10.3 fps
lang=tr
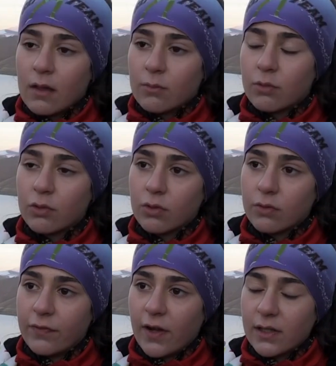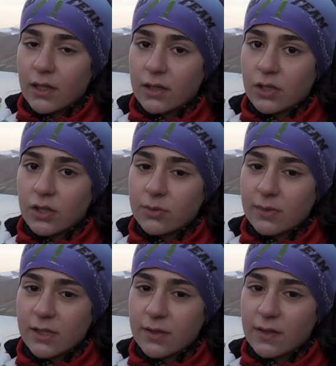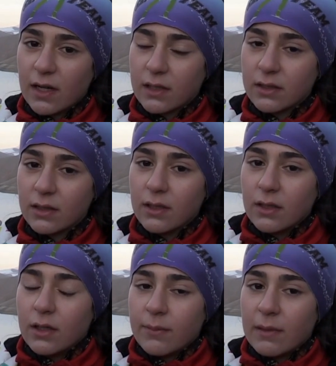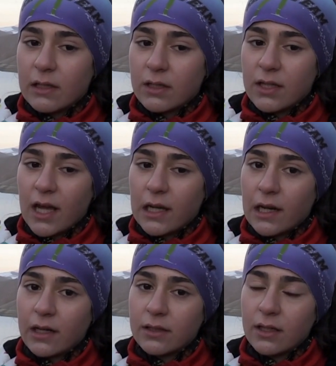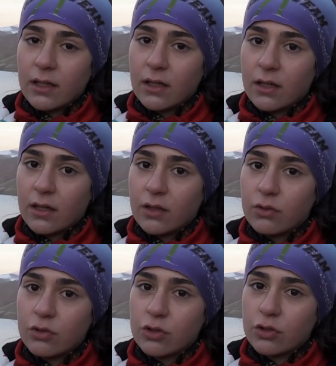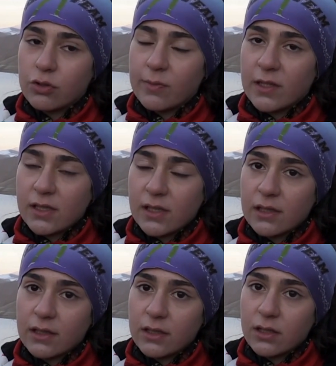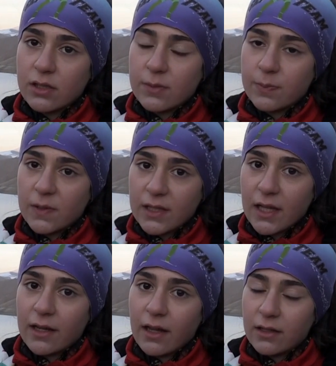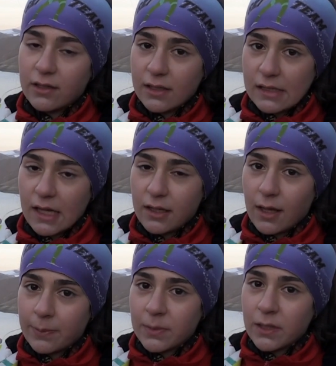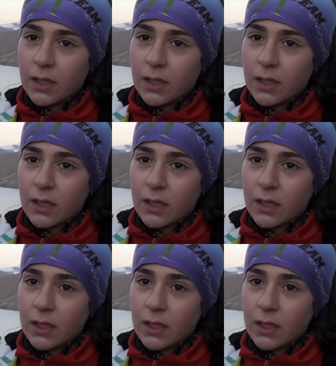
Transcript: Bugün farklılık çalışması vardı. Belirli yerlerde 100 e, metrelik sprintler yani hızlar yaptık.